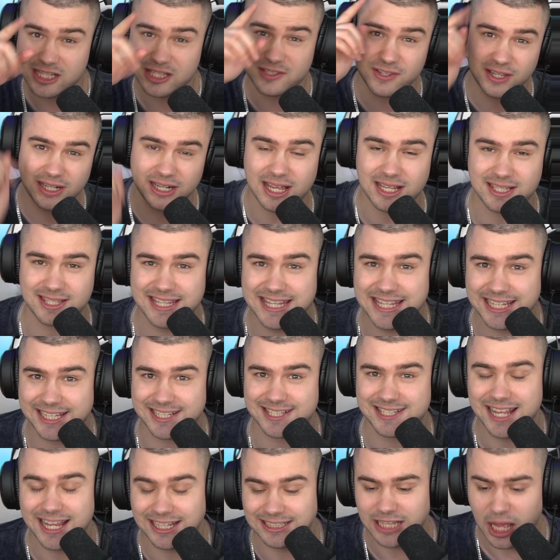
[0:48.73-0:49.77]
Deswegen lasst ein
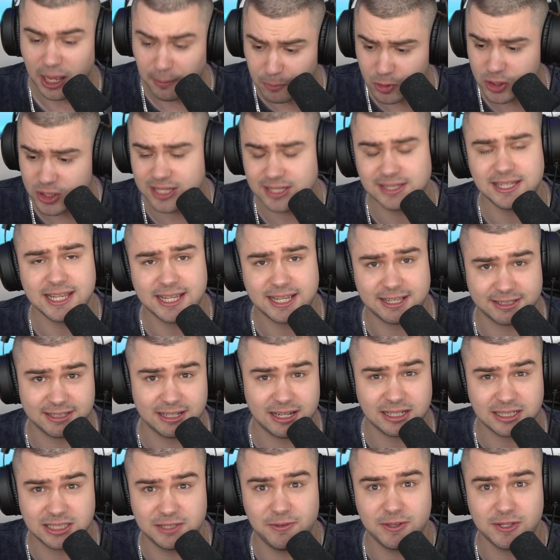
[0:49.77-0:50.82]
dickes Like da, abonniert den
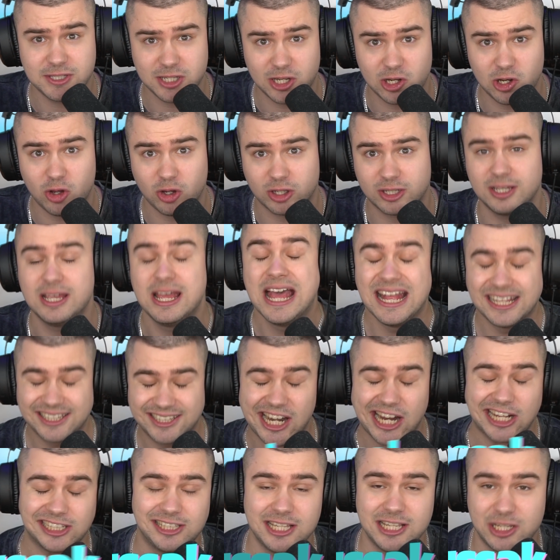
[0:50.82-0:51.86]
Kanal, aktiviert die Glocke,
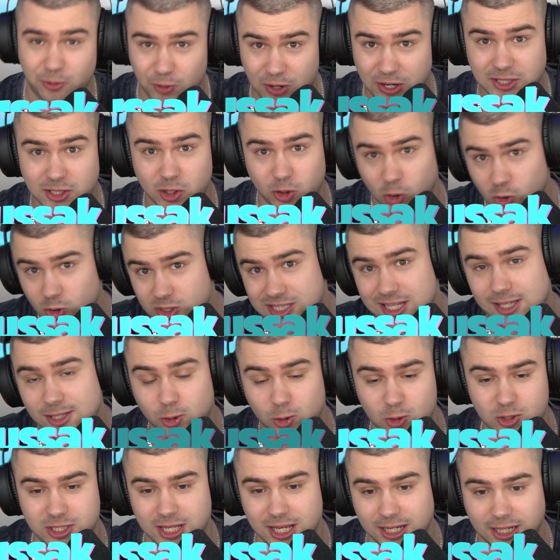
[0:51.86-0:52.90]
tragt den Critical
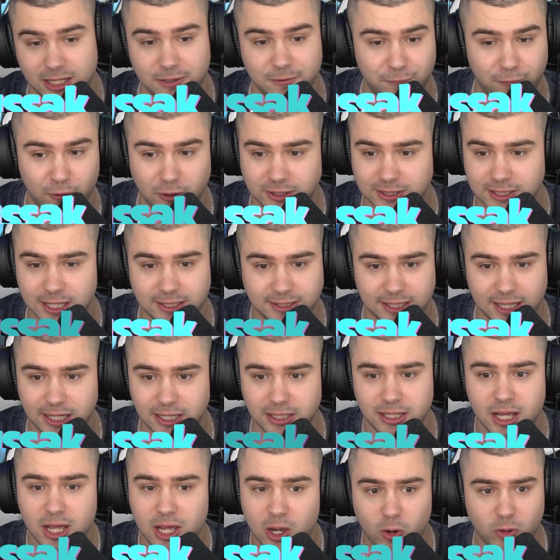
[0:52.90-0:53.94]
Centro Sack in Fortnite
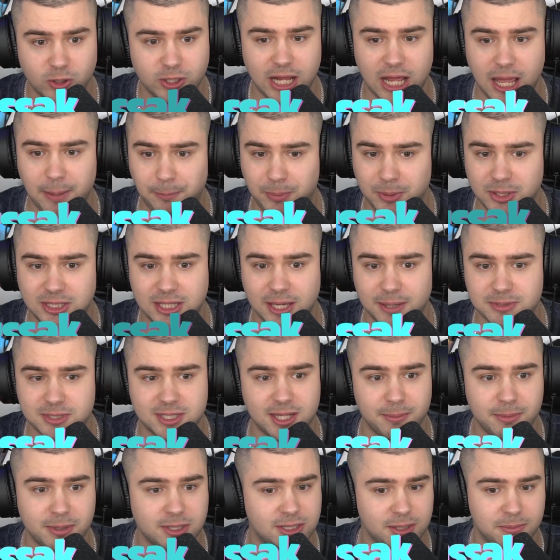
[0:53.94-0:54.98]
ein oder Epic Games,
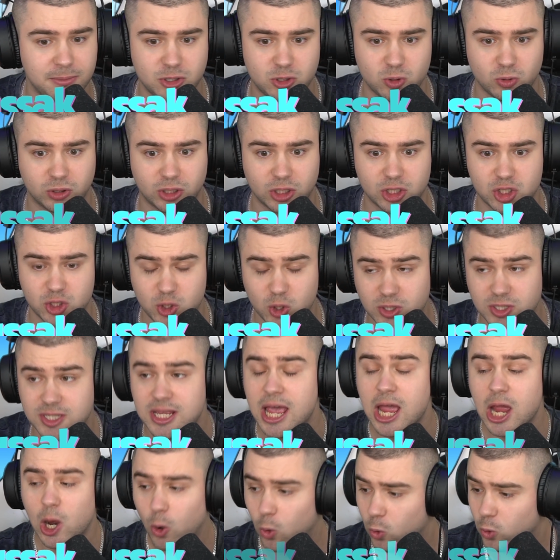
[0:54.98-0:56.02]
damit ihr mich unterstützt.
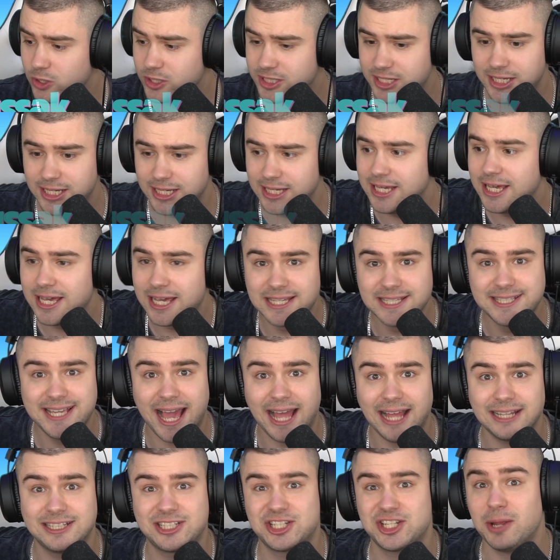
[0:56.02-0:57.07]
Und äh,
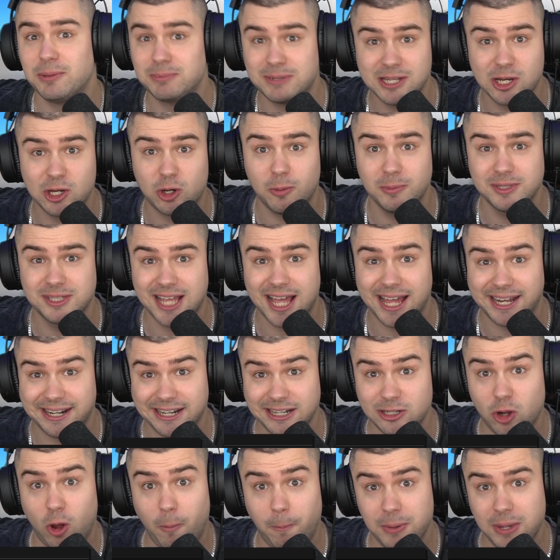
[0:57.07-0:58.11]
ja, schreibt in die Kommentare
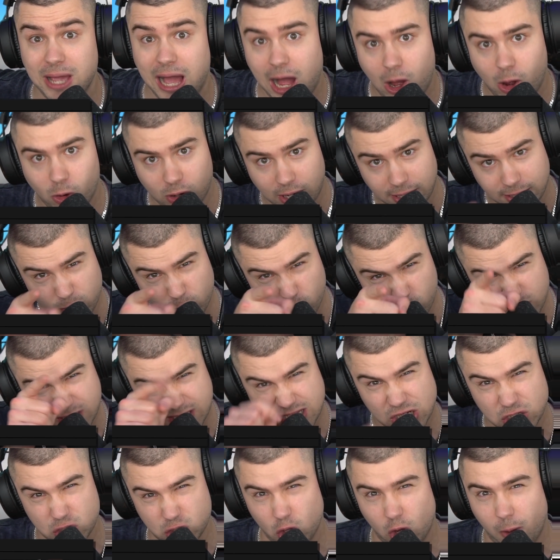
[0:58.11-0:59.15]
rein, ob ihr auch ein
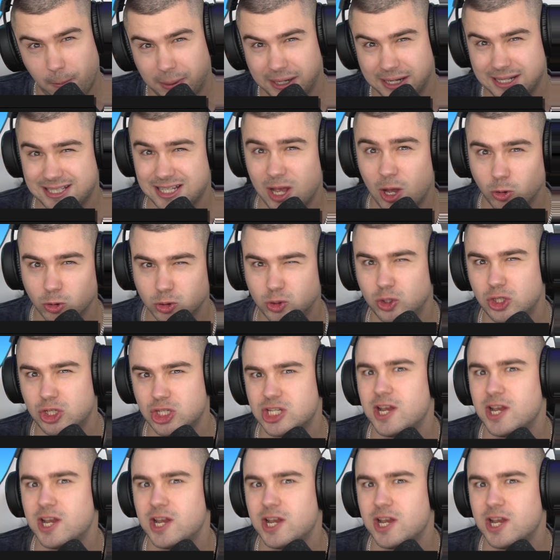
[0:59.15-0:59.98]
unzerstörbares Auto